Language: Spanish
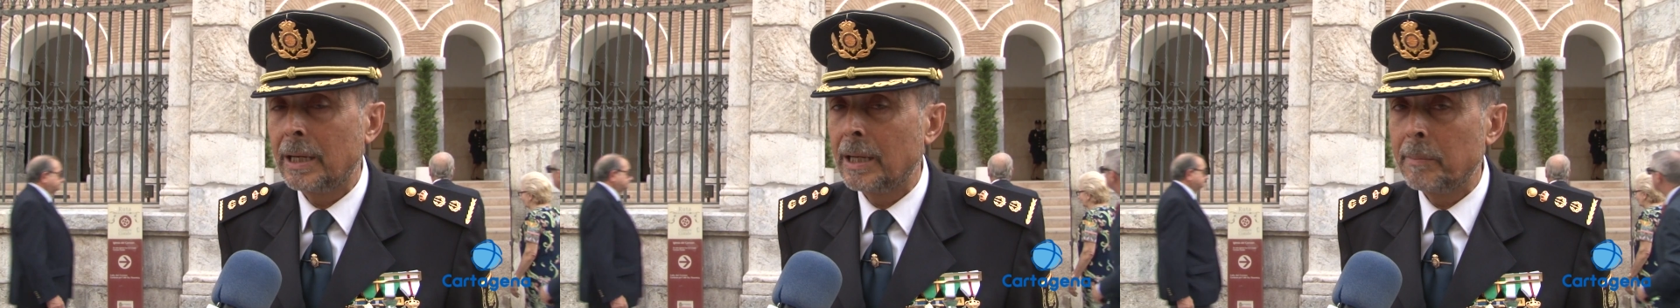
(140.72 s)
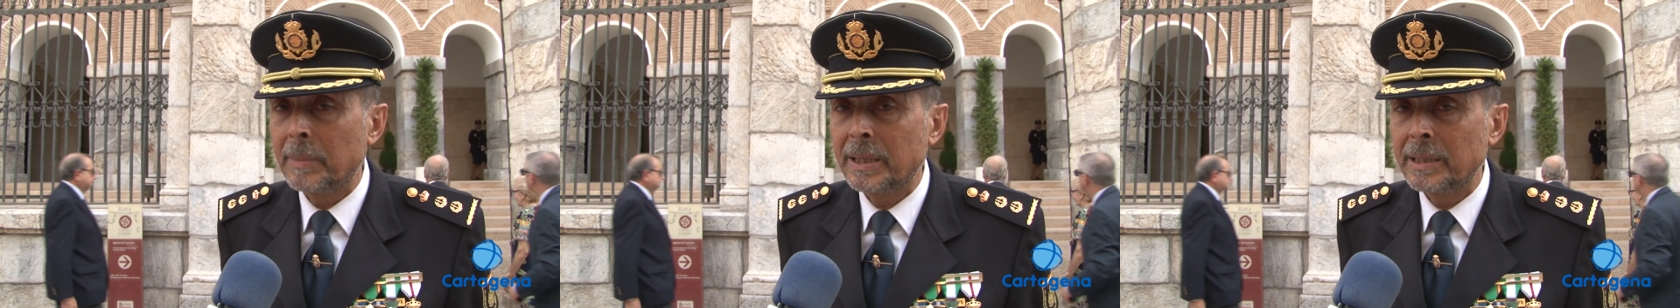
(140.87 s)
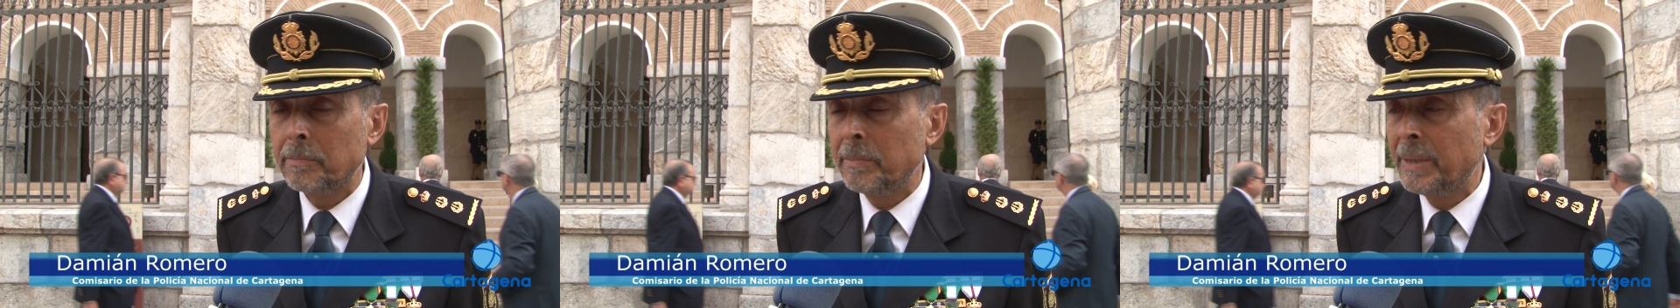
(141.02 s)
a
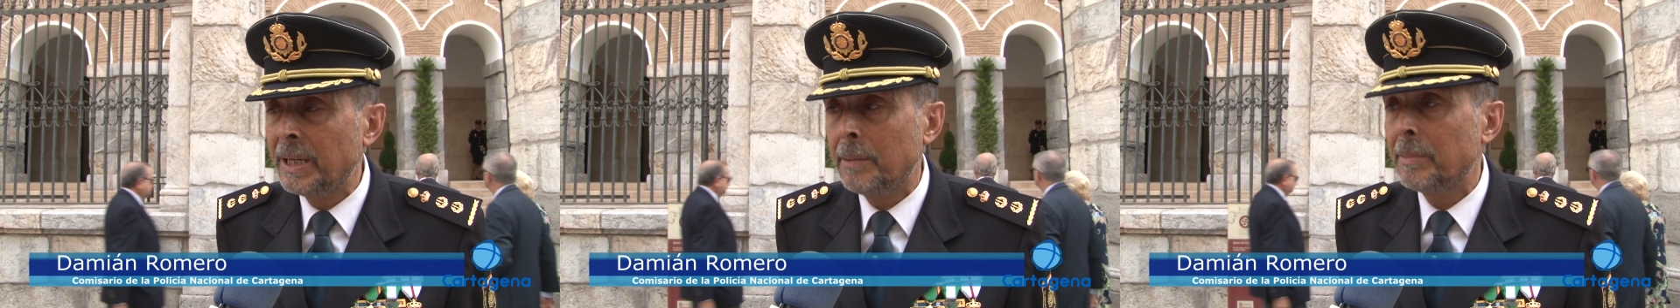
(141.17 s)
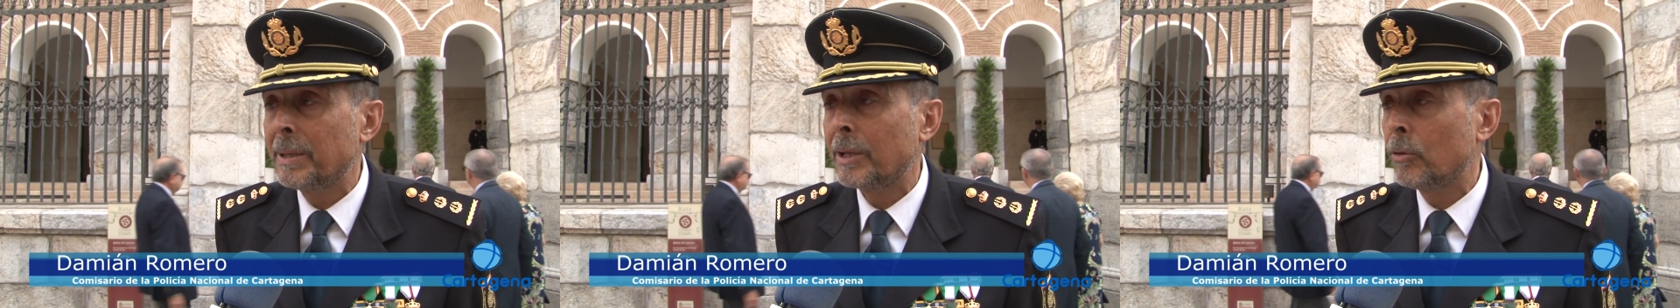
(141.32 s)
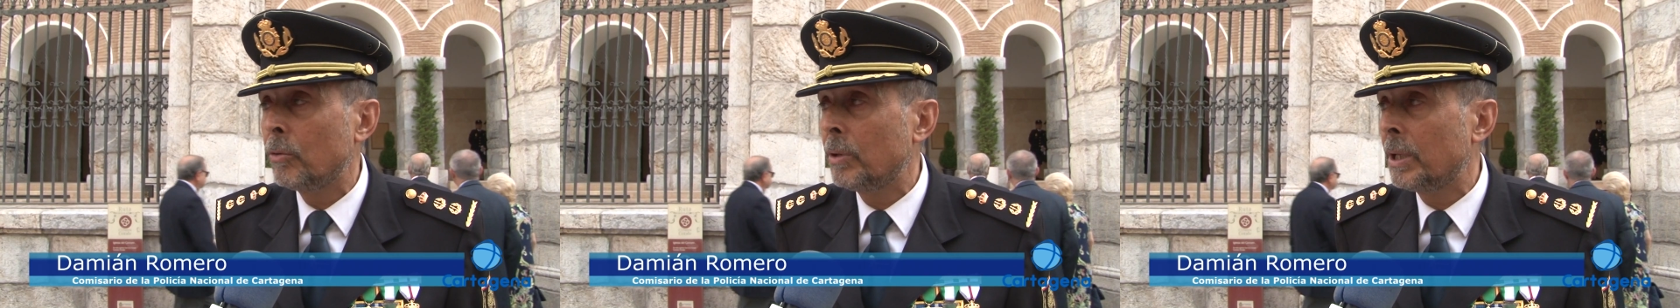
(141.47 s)
la más
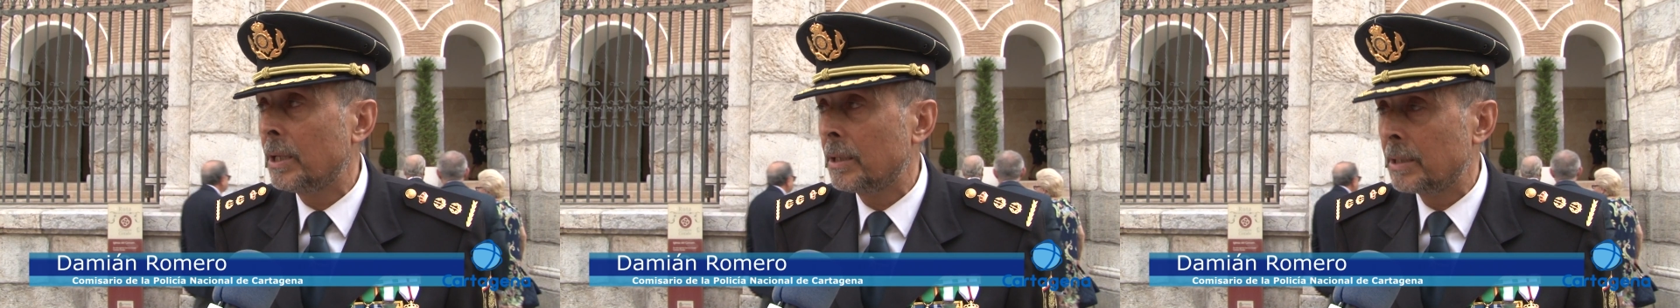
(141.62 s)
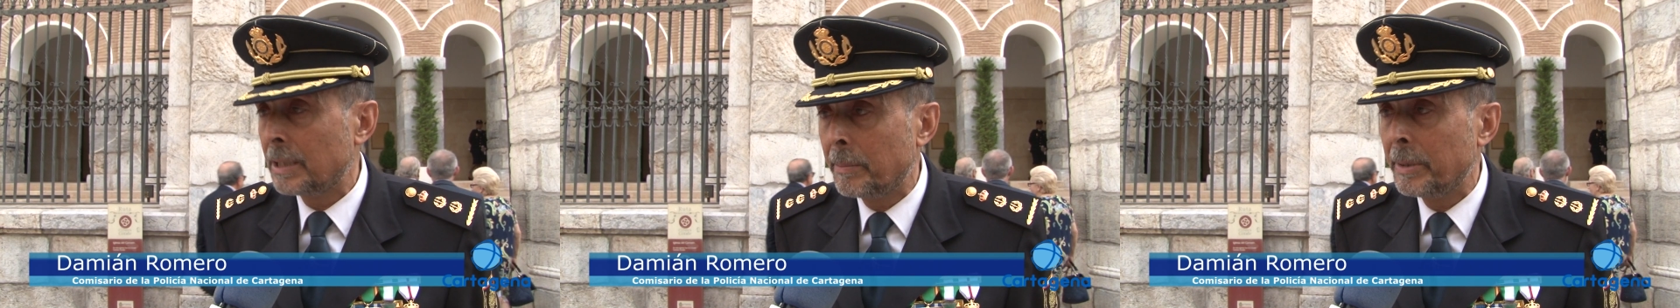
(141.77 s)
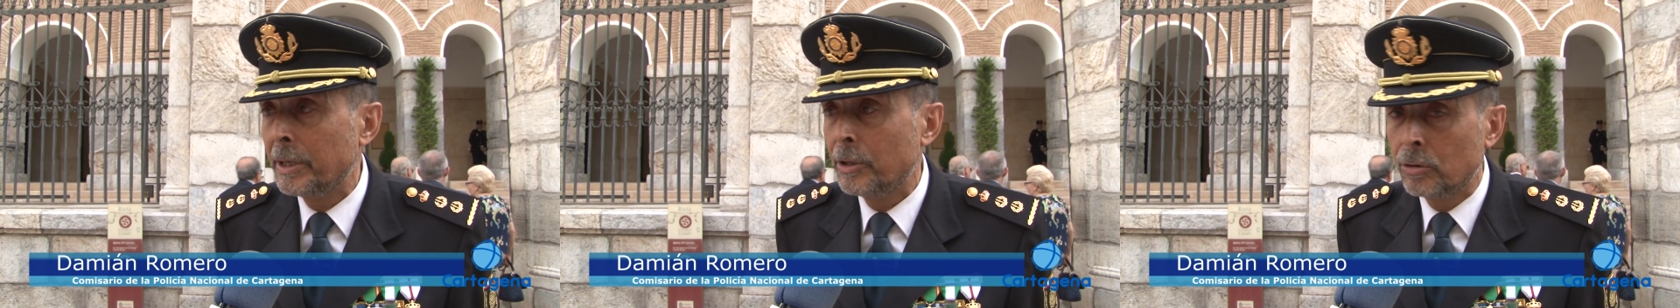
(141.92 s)
mínima duda,
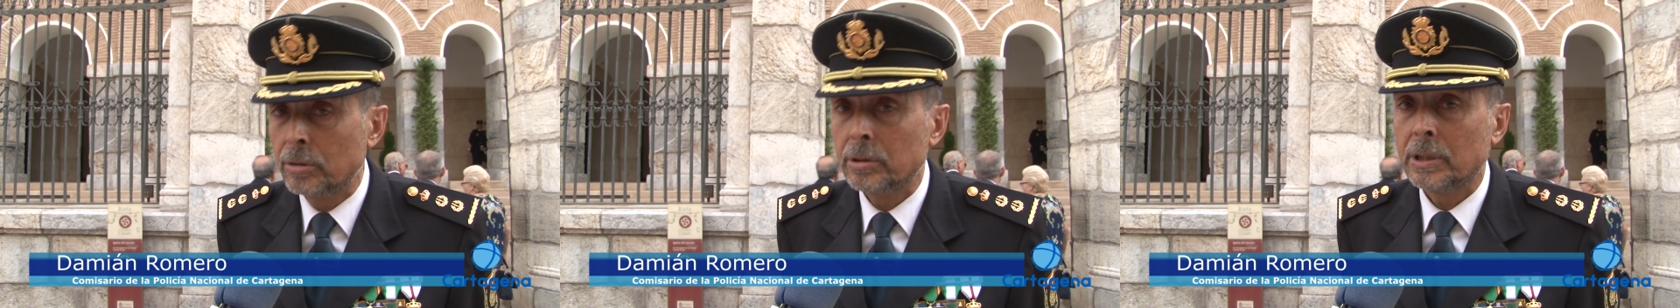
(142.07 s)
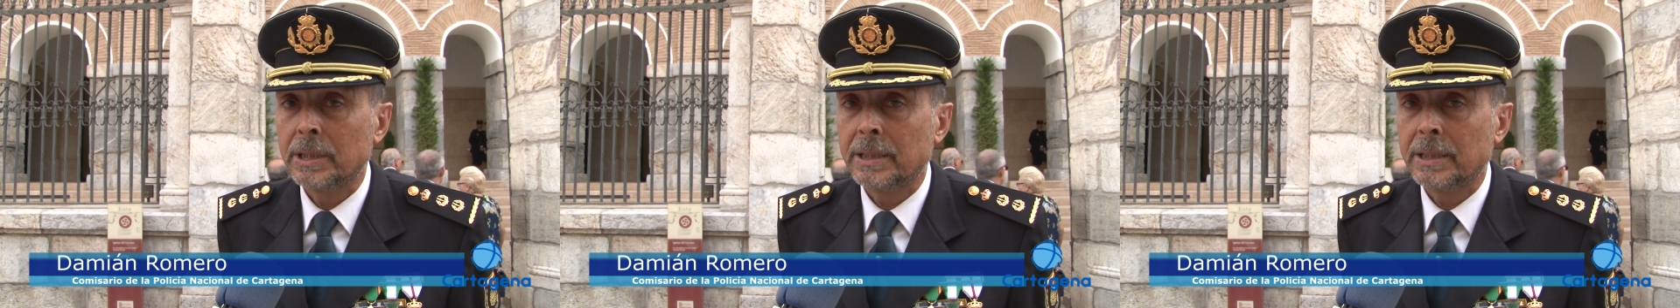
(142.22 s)
llámennos,